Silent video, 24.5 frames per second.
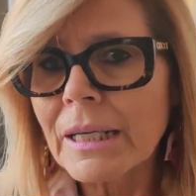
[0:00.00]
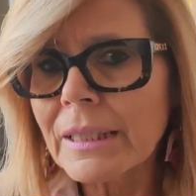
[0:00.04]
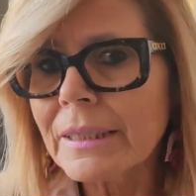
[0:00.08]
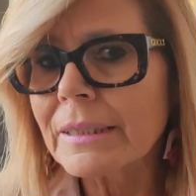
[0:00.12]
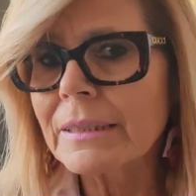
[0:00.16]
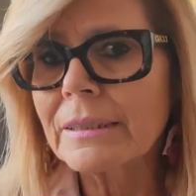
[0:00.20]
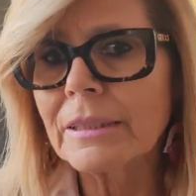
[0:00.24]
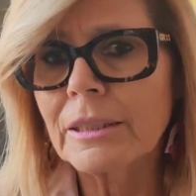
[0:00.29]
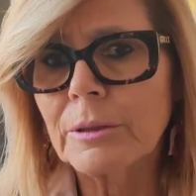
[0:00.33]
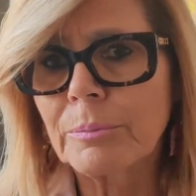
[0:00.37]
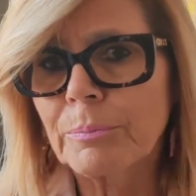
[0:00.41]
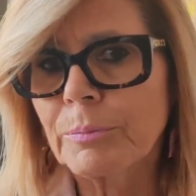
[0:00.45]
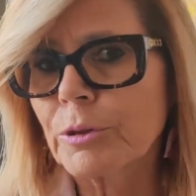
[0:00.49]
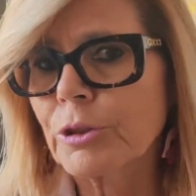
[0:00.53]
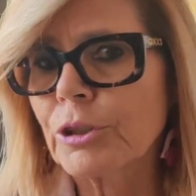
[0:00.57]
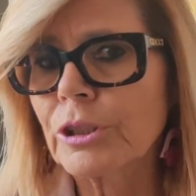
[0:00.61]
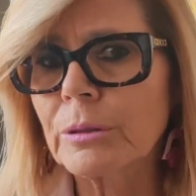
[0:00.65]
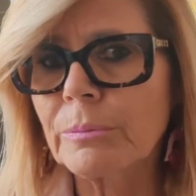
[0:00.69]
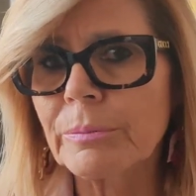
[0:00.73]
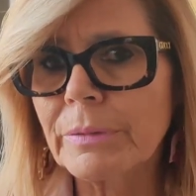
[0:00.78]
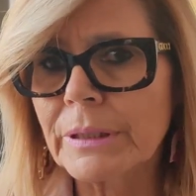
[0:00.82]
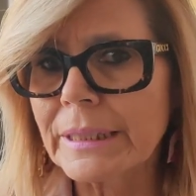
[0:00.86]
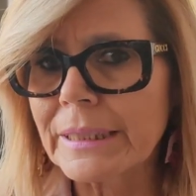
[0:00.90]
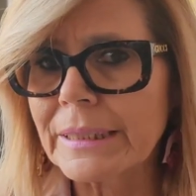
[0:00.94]
ma anche delle
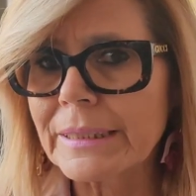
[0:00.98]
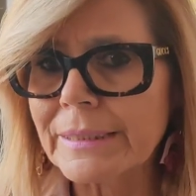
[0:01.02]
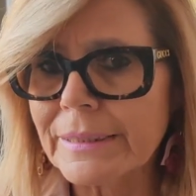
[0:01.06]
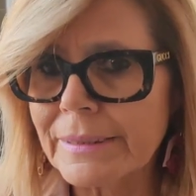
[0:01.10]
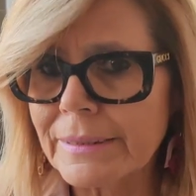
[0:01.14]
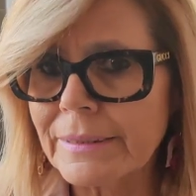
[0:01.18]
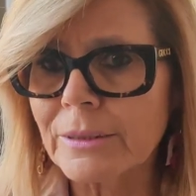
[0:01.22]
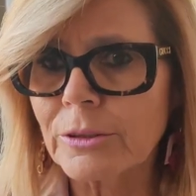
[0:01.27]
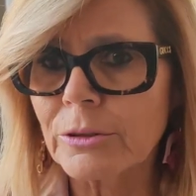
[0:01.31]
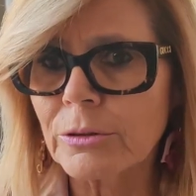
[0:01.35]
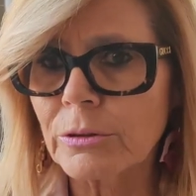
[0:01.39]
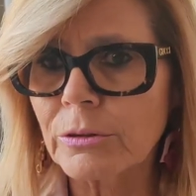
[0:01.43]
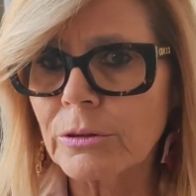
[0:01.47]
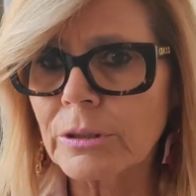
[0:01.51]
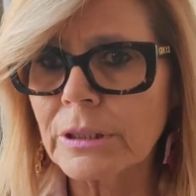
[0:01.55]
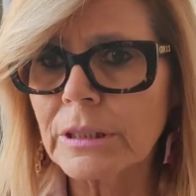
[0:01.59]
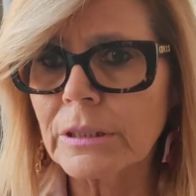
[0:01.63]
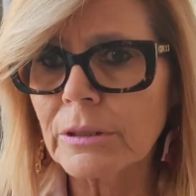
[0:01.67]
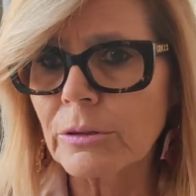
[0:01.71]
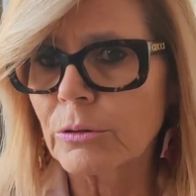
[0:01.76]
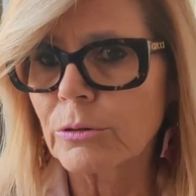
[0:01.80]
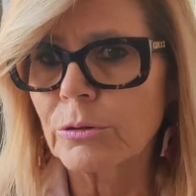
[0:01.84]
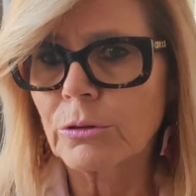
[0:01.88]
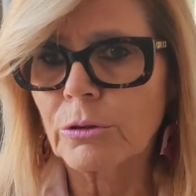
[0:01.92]
possibili
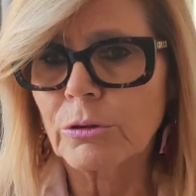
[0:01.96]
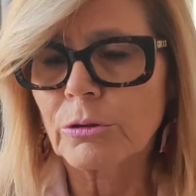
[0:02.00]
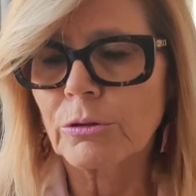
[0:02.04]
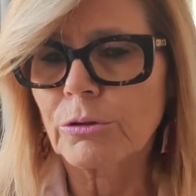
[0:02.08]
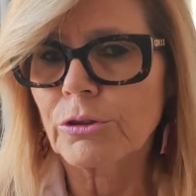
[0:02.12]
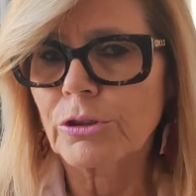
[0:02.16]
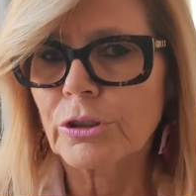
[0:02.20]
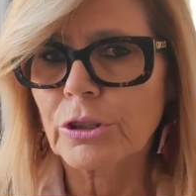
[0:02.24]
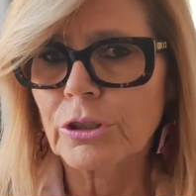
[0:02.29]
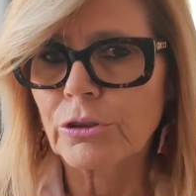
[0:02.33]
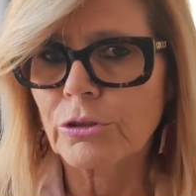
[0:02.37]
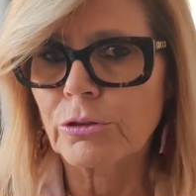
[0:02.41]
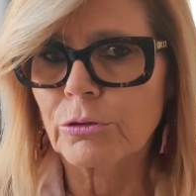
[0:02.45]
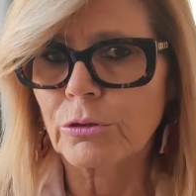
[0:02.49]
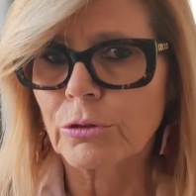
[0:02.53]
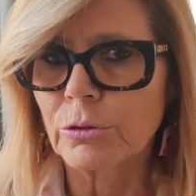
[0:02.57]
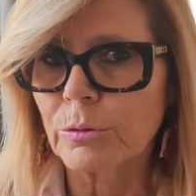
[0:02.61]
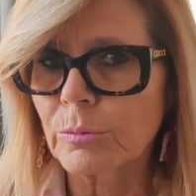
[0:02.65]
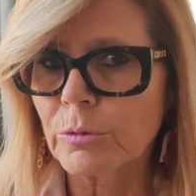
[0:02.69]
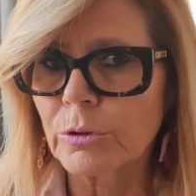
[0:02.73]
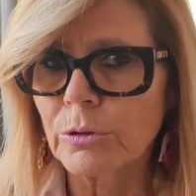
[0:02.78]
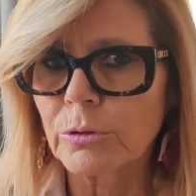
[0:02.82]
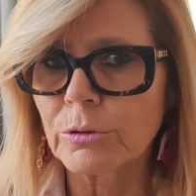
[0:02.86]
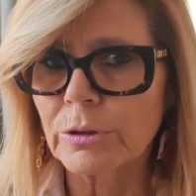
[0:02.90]
azioni contro lo stesso
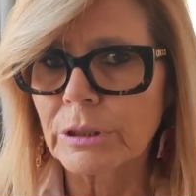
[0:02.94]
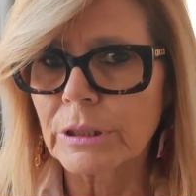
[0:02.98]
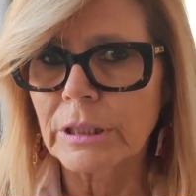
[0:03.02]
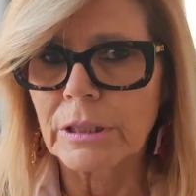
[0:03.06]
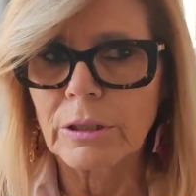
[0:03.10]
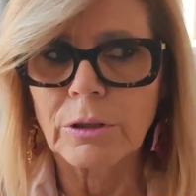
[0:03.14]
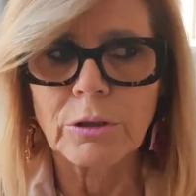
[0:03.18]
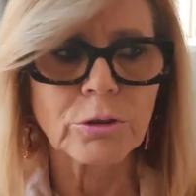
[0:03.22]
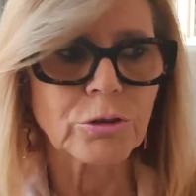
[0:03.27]
comune.